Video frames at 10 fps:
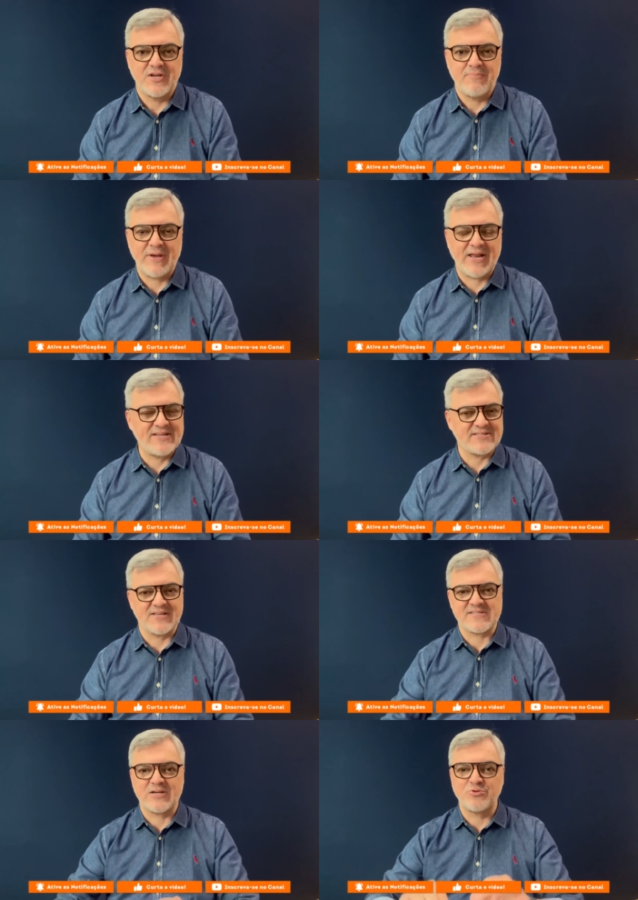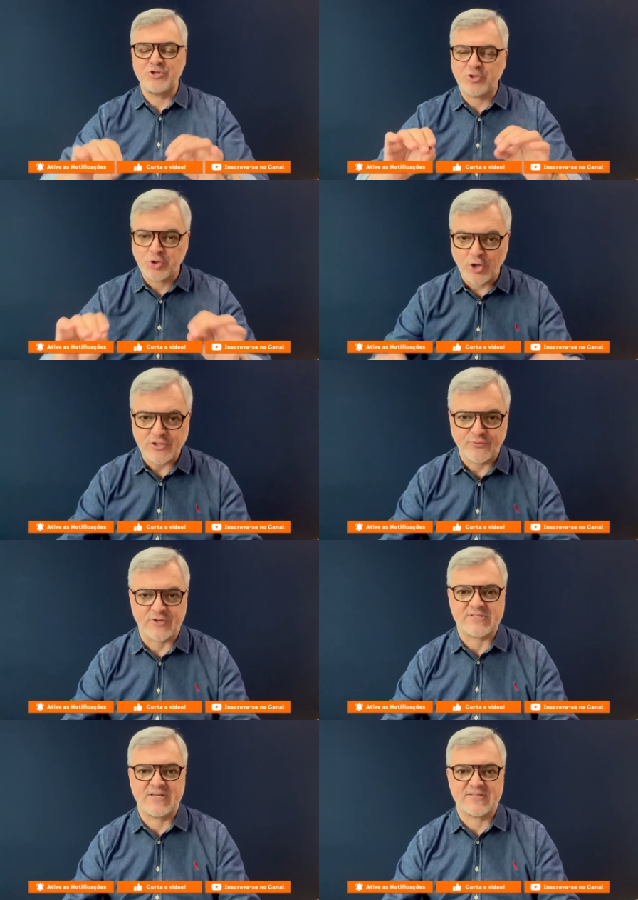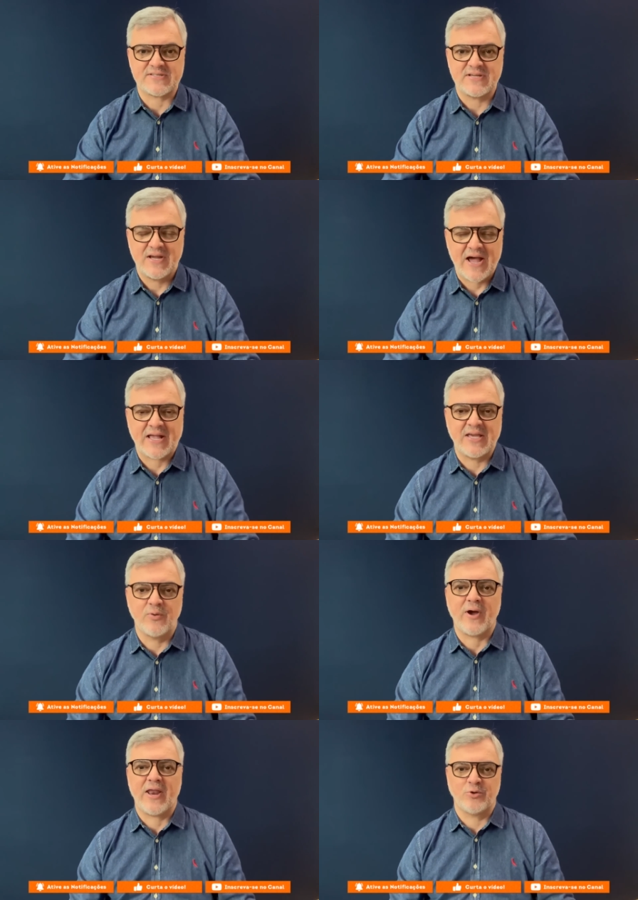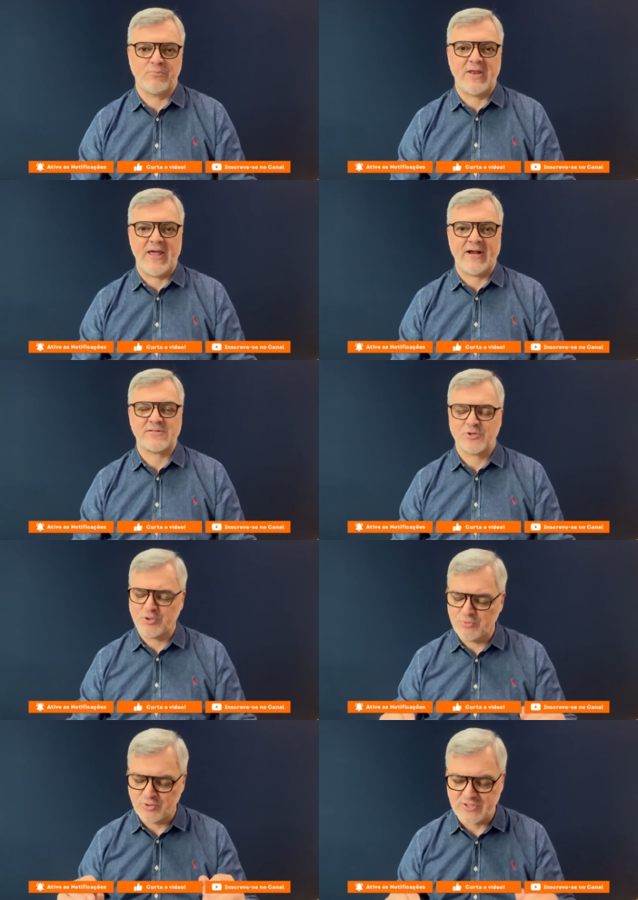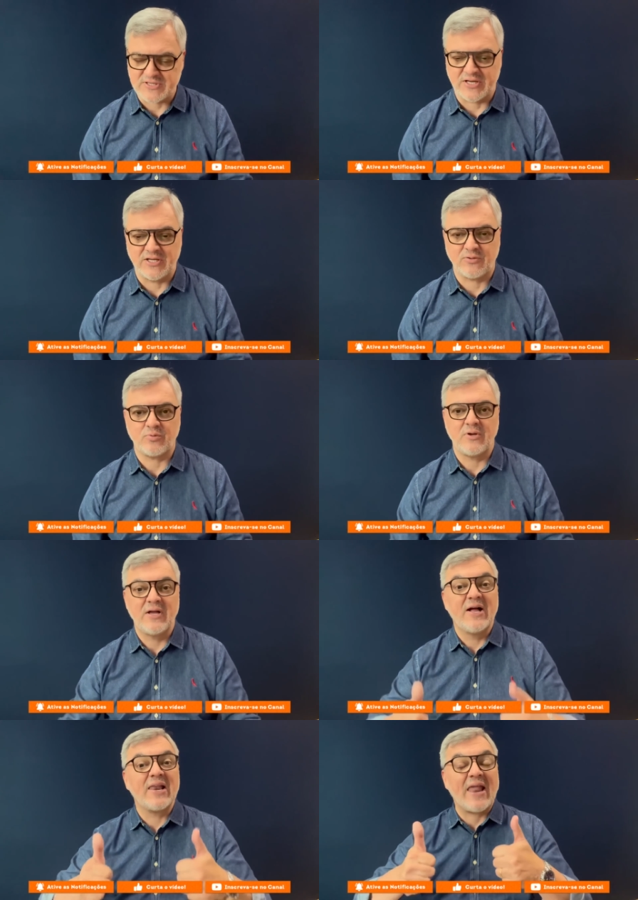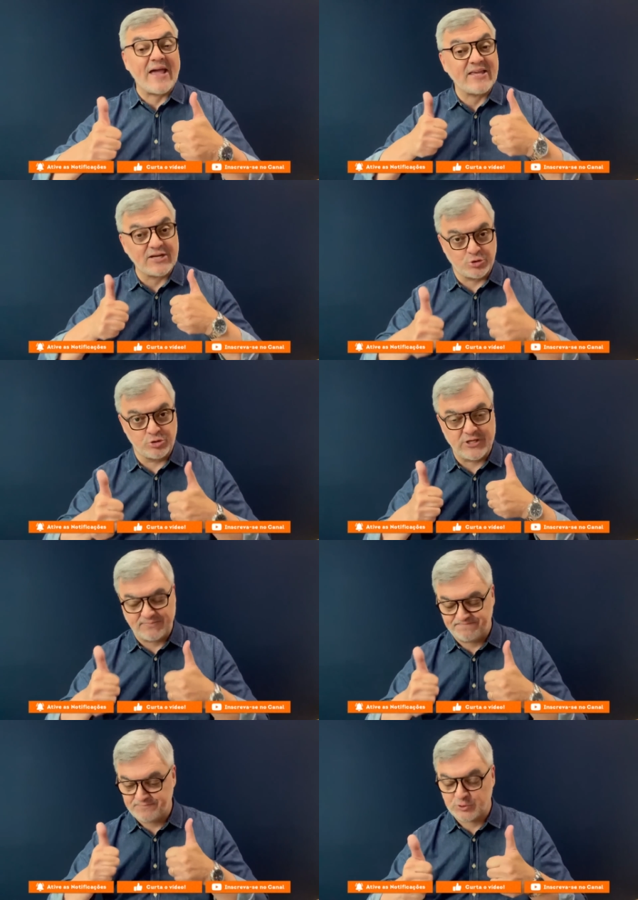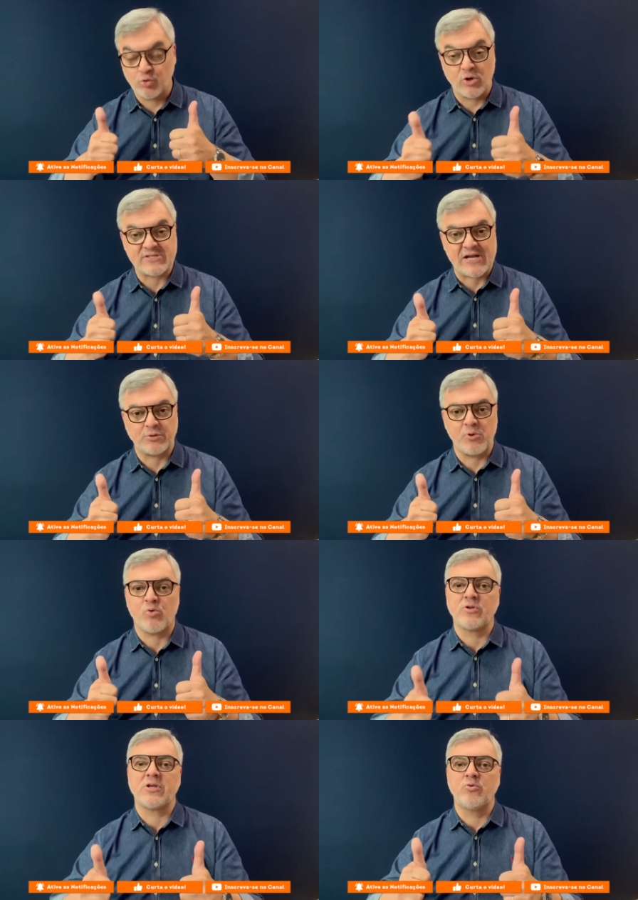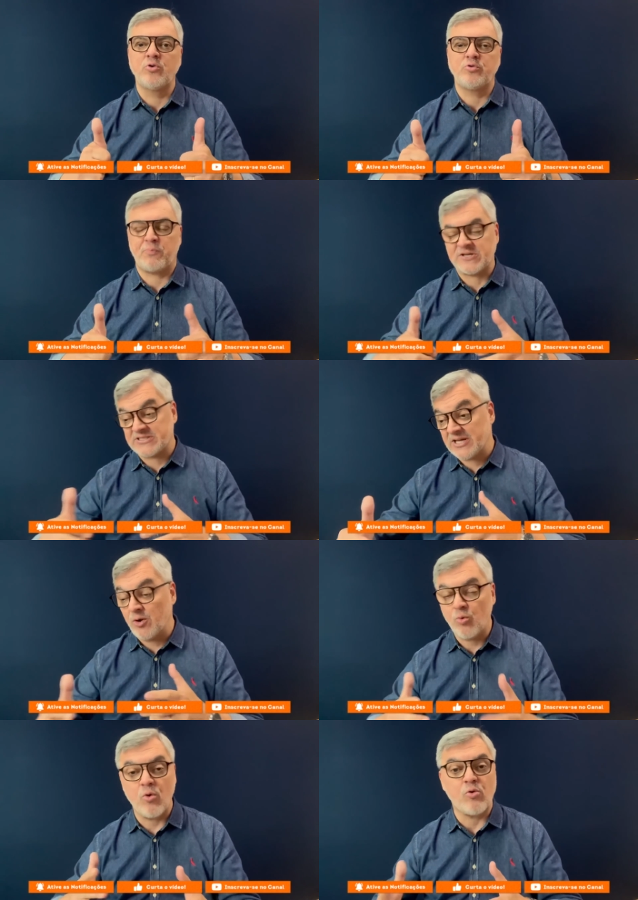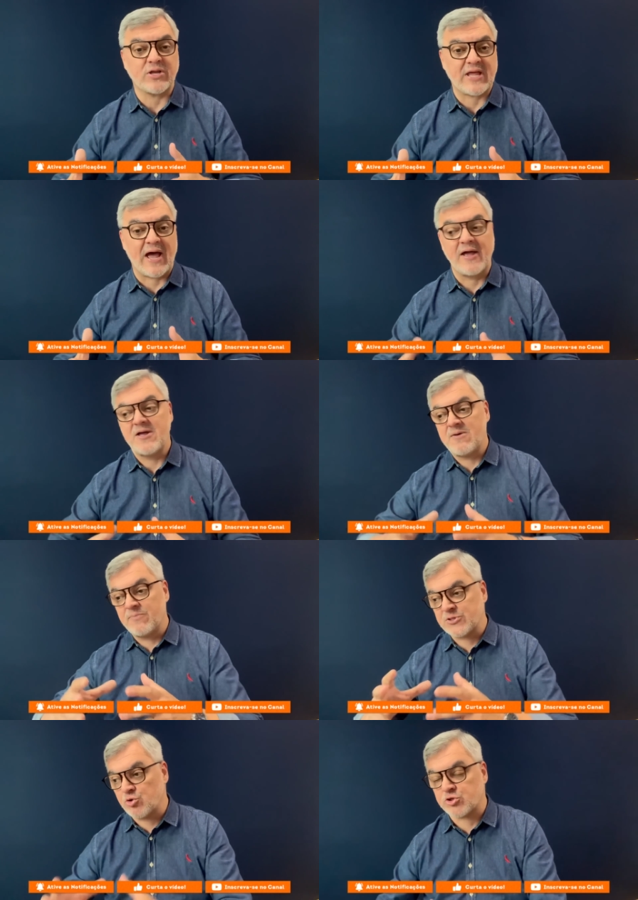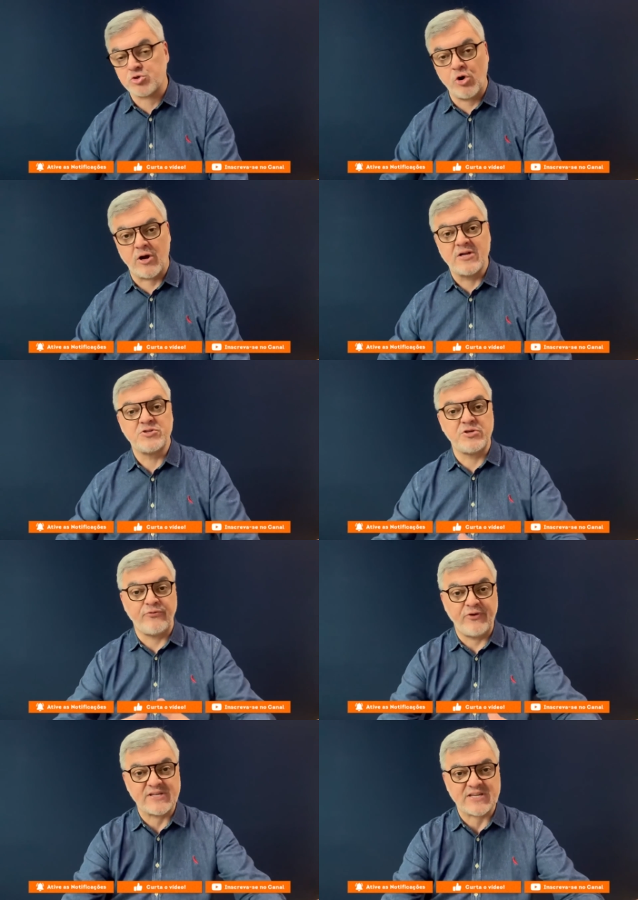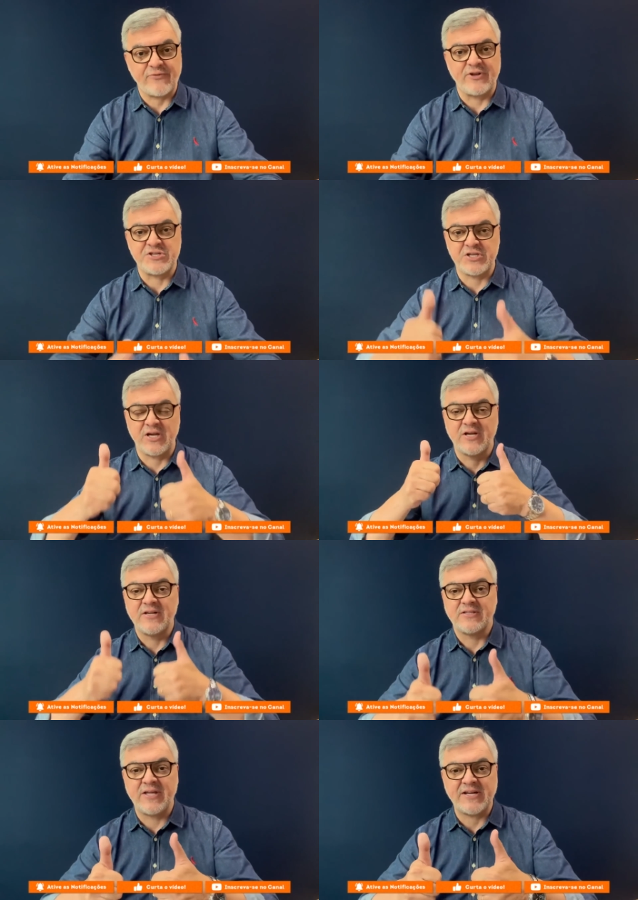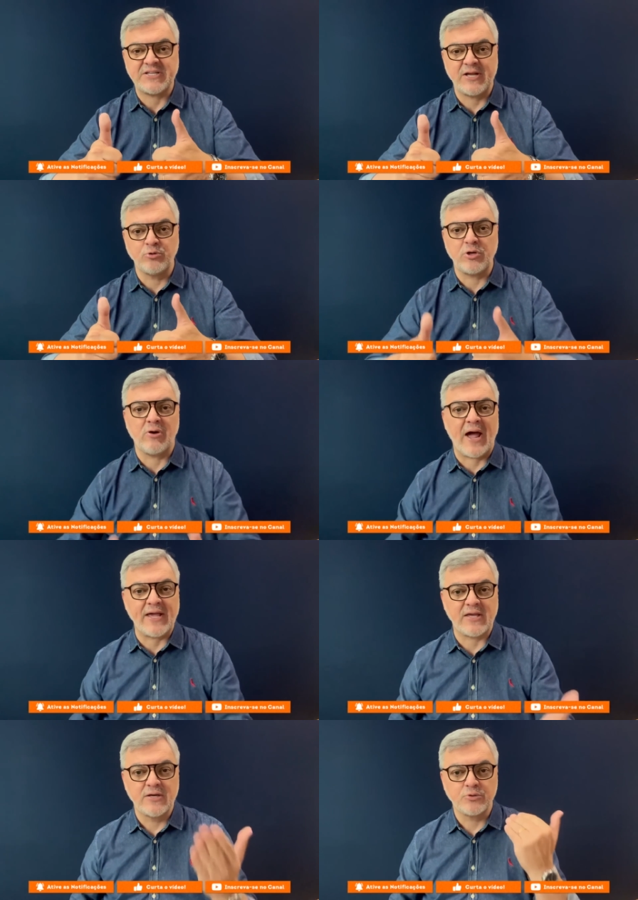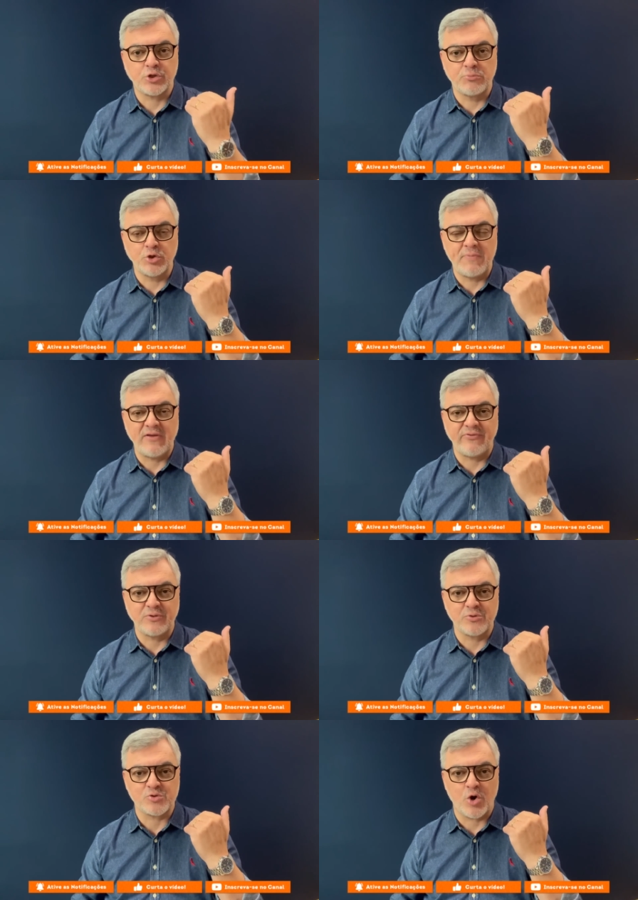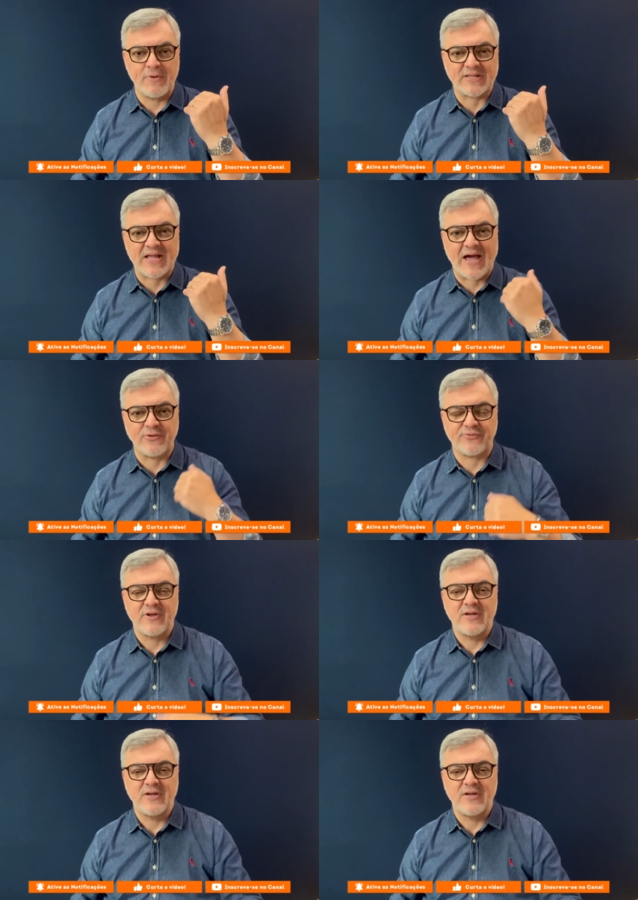pela inscrição de todos vocês aqui no canal do Menegas. Todo mundo inscrito. Like ajuda. Se tu gostar do meu conteúdo, pode até não concordar, mas gostou, te fez refletir, deixa aí o teu like. Todo mundo bem-vindo nos comentários